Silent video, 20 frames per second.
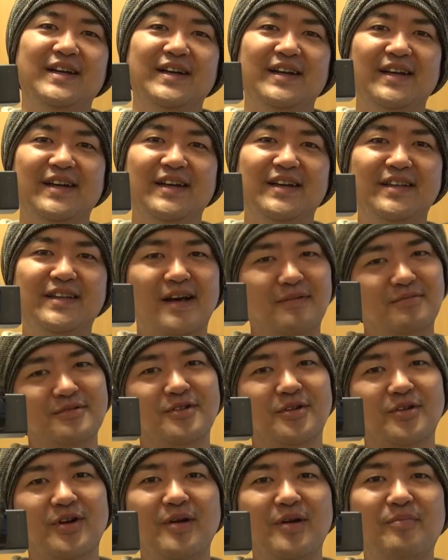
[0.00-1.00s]
えー、ナブ
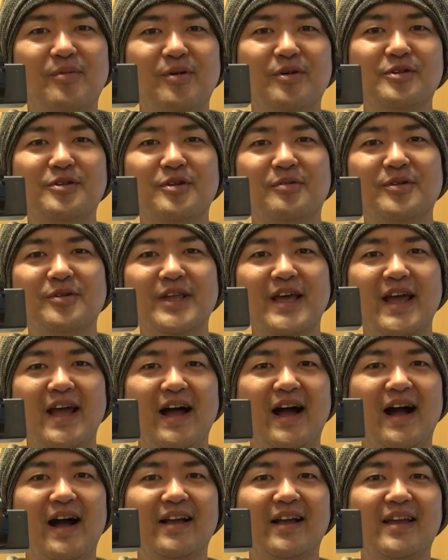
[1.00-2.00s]
のレポートも
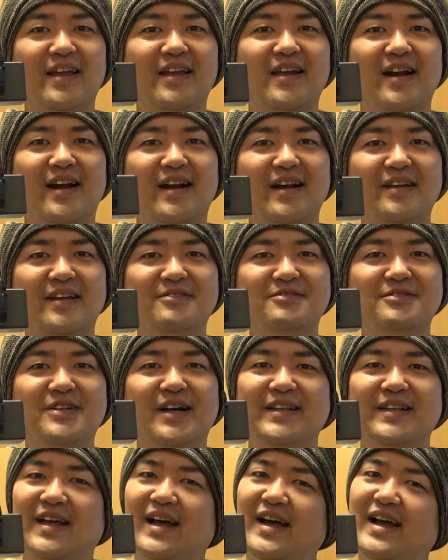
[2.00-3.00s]
ね、あげられる
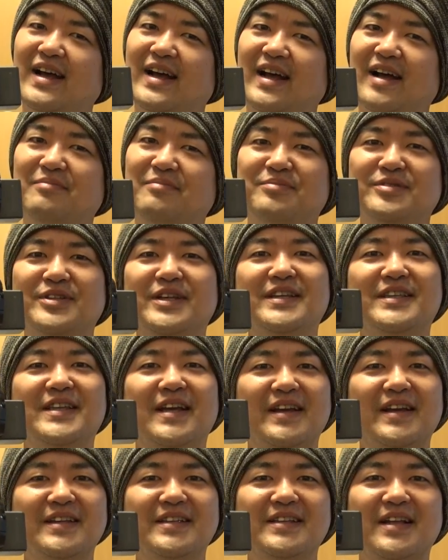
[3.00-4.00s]
かな、アップでき
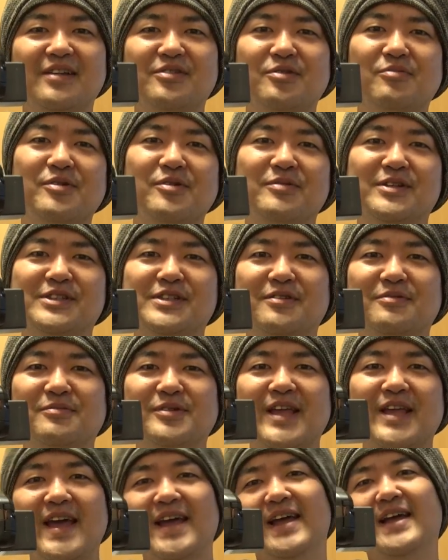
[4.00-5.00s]
たらいいなと思いますけど
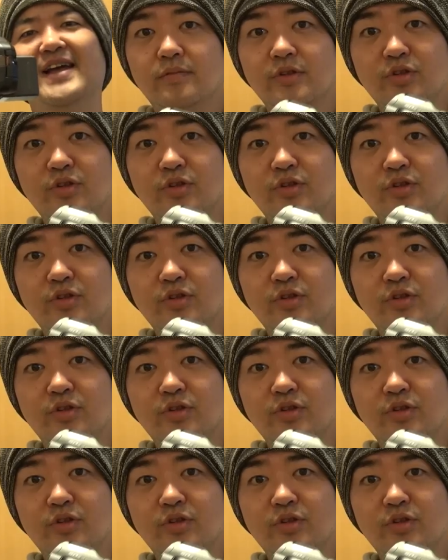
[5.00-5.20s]
もね。